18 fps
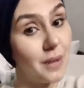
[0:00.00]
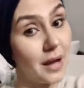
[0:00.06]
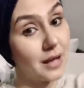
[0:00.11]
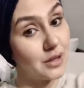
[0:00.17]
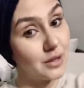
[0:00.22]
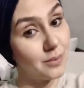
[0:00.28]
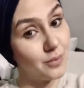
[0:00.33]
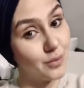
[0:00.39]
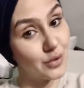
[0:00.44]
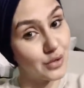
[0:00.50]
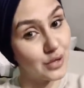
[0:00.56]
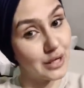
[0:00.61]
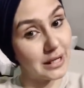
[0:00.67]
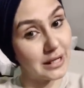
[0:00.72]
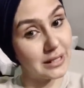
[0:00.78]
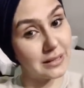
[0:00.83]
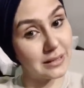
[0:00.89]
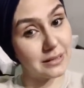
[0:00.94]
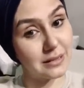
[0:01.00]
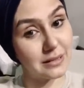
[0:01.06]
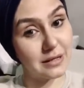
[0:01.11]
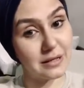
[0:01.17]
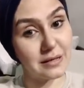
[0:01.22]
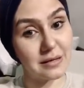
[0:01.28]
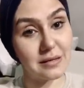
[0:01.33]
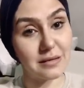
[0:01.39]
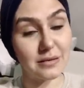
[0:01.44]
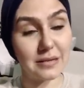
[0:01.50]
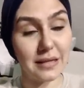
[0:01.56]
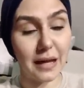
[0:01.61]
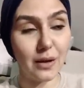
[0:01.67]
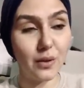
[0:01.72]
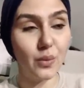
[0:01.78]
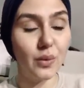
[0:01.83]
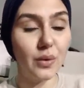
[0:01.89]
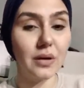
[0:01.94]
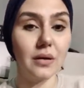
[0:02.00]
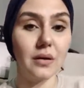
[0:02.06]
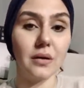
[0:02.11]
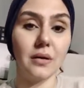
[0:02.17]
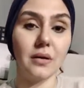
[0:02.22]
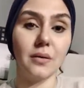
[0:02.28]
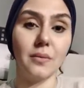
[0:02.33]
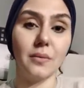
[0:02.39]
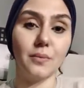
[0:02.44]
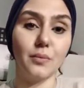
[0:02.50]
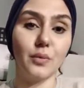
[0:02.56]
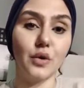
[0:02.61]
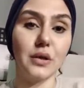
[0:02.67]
بعد برج الدلو آه،